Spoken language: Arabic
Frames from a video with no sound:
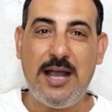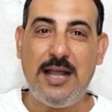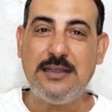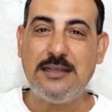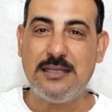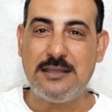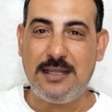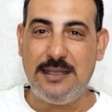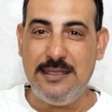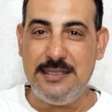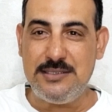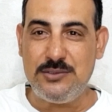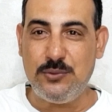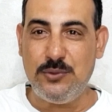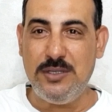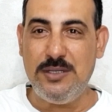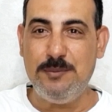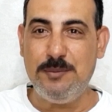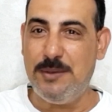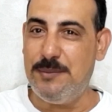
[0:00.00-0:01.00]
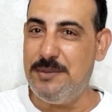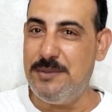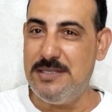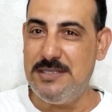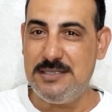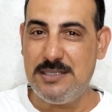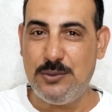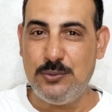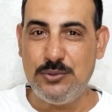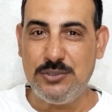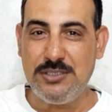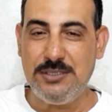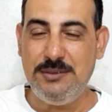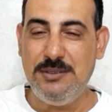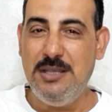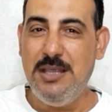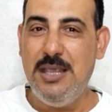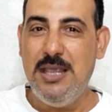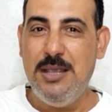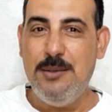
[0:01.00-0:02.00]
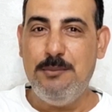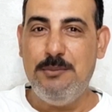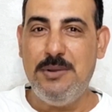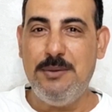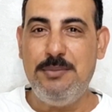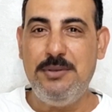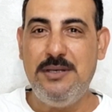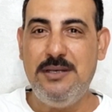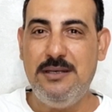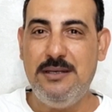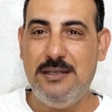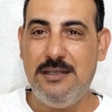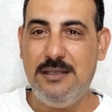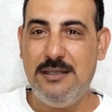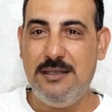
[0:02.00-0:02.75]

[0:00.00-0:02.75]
حتى تعليق زوين ما بننساهوش ما بن